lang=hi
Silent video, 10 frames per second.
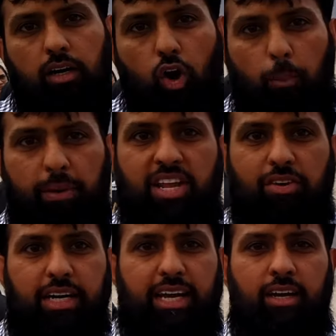ओपन
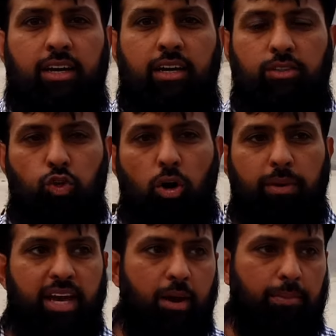इवेंट है जो भी
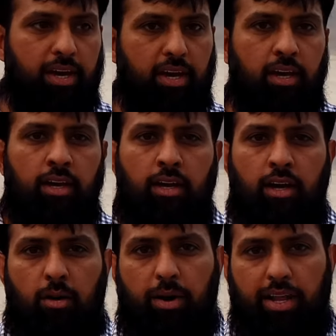यहाँ पे
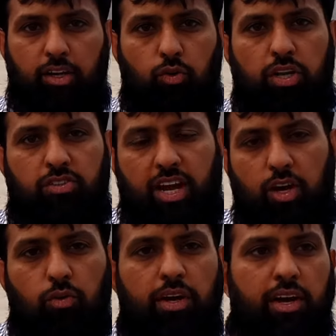हमारे यहाँ टूरिस्ट आए
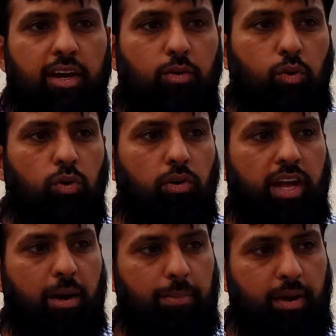हुए हैं उनको
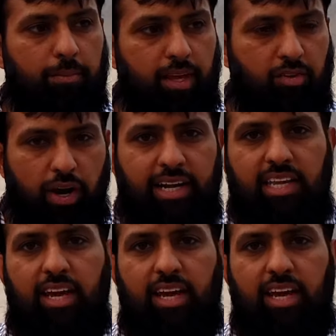यहाँ पे हमने इनवाइट किया